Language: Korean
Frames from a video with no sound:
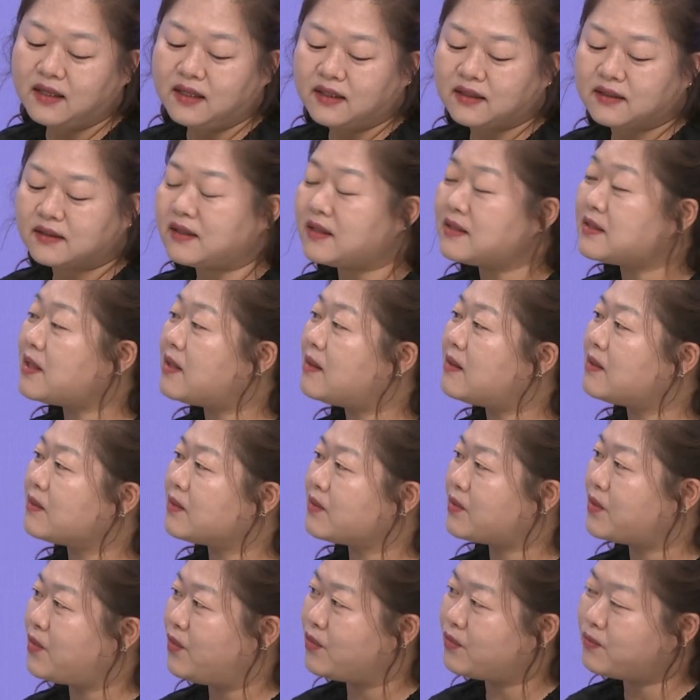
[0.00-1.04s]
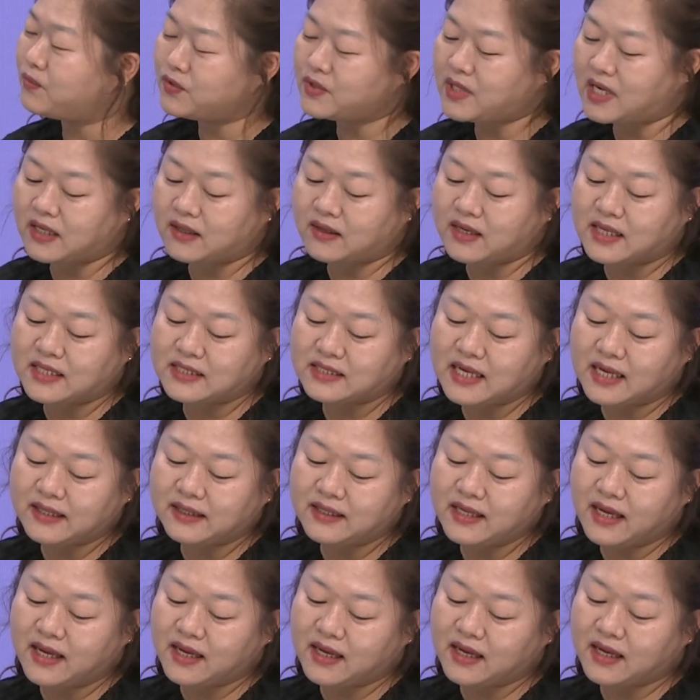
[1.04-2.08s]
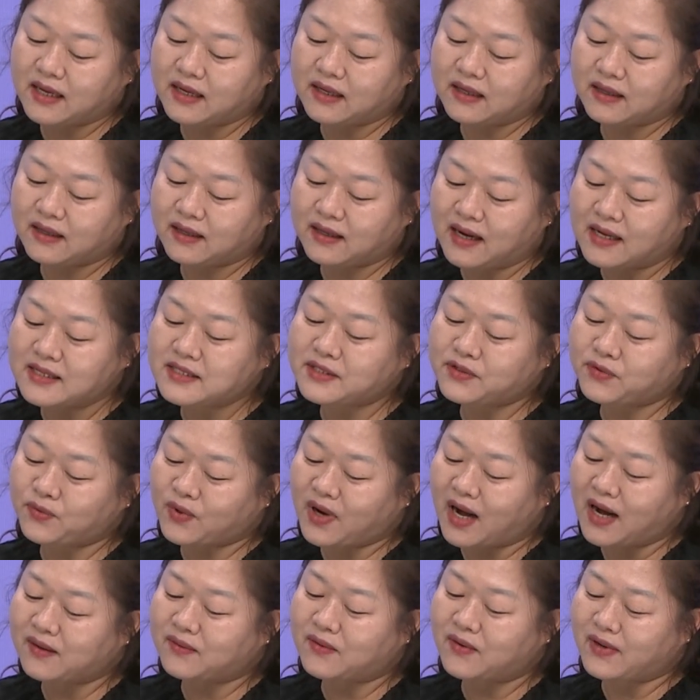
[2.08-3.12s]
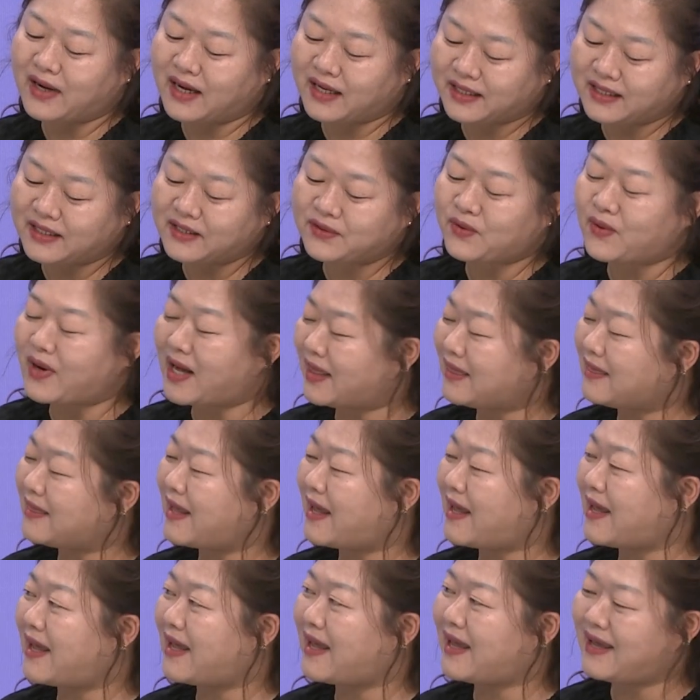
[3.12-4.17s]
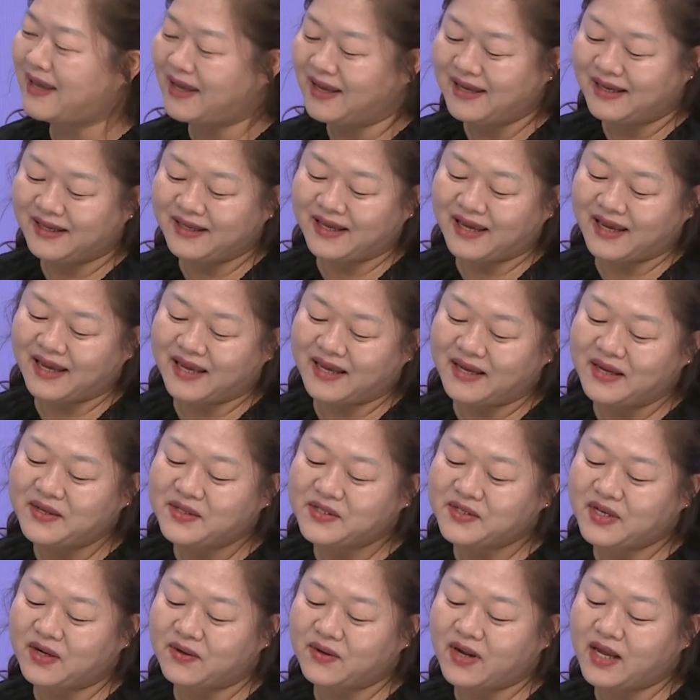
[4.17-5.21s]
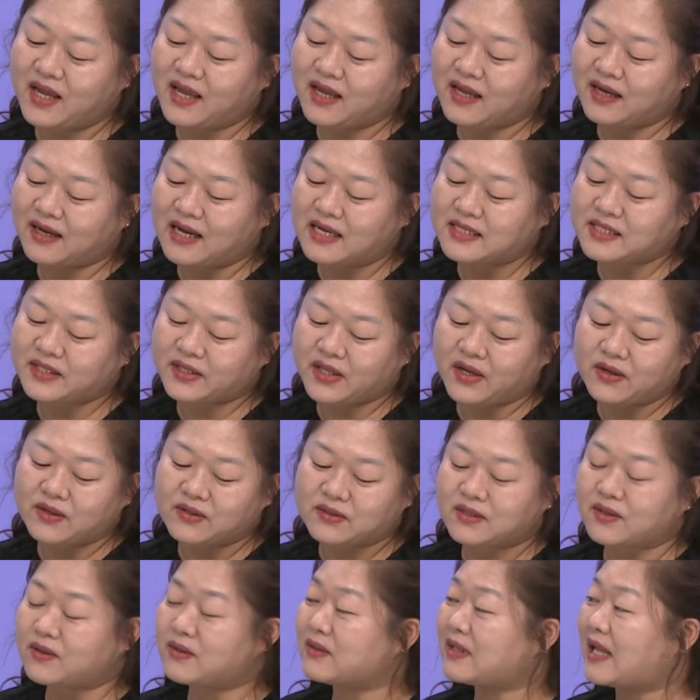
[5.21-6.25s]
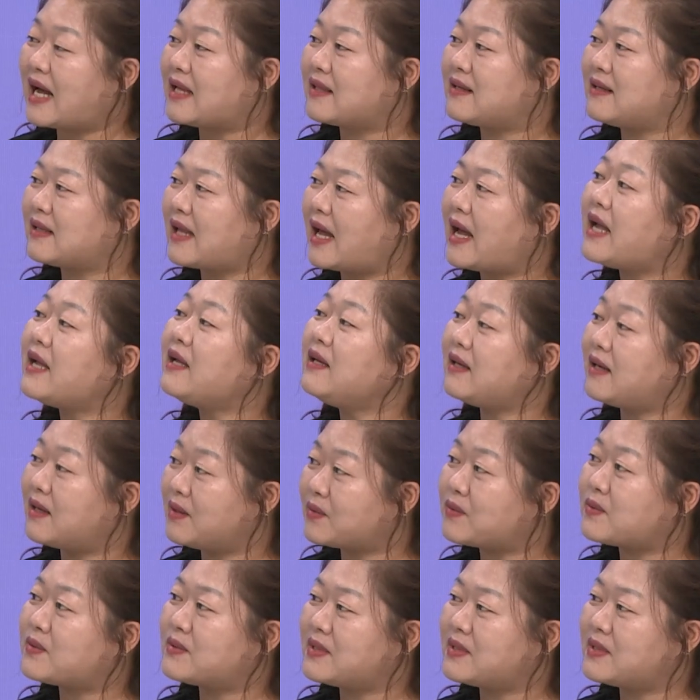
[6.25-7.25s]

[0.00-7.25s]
그래서 교육부 장관 사태까지도 간 것 같기도 한데 예, 철회까지 되어서 다들 다행이라고